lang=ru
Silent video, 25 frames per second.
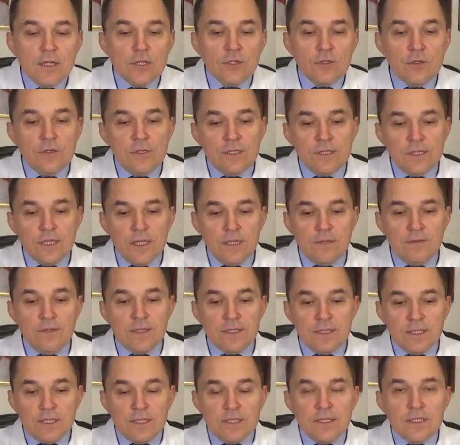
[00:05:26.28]
То есть,
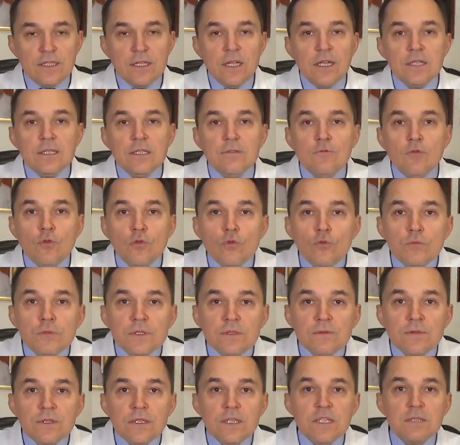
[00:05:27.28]
соответственно, снижает его
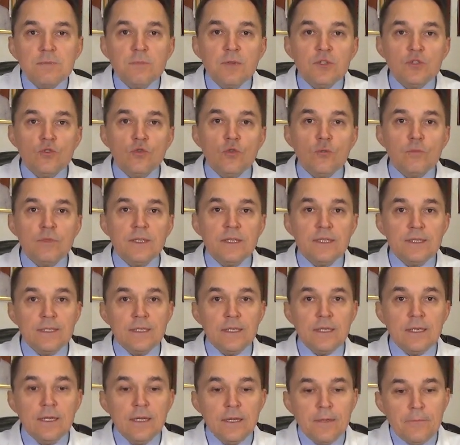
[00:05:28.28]
умственные
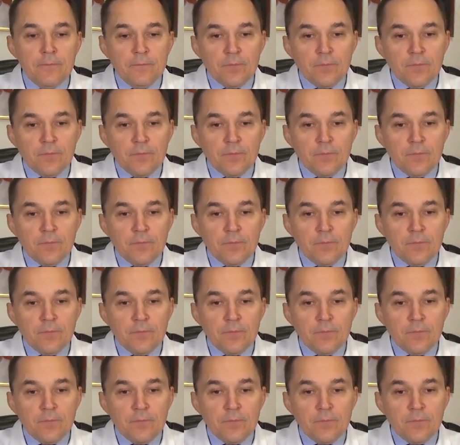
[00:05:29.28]
способности,